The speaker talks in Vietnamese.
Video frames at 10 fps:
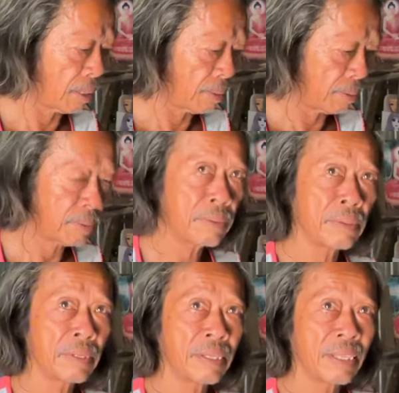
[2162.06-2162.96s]
không mấy người
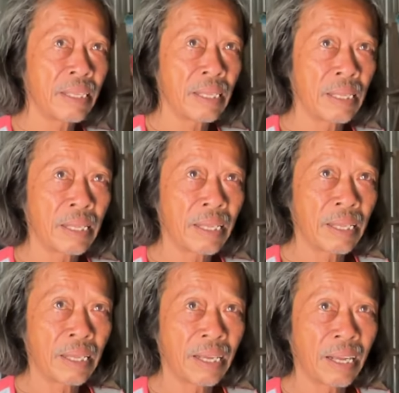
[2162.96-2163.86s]
nhậu ở đây không cái không
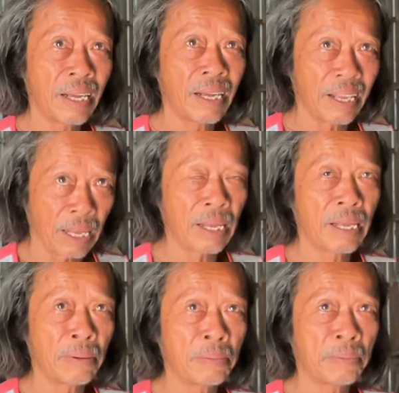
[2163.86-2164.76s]
kể đi ví
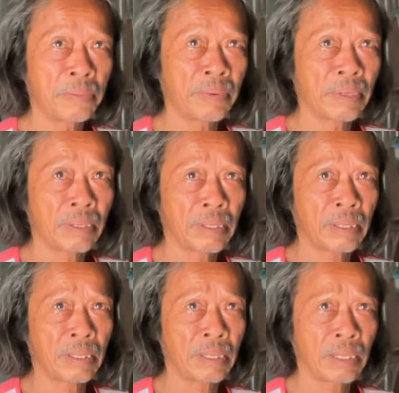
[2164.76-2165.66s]
dụ như bà con sống
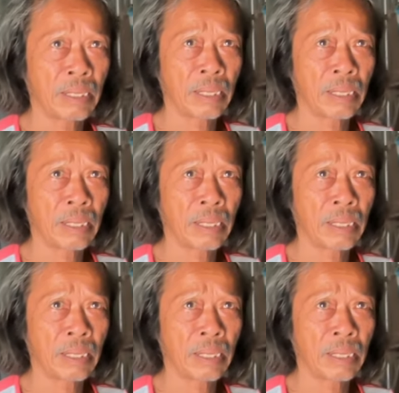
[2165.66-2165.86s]
ghiền này nè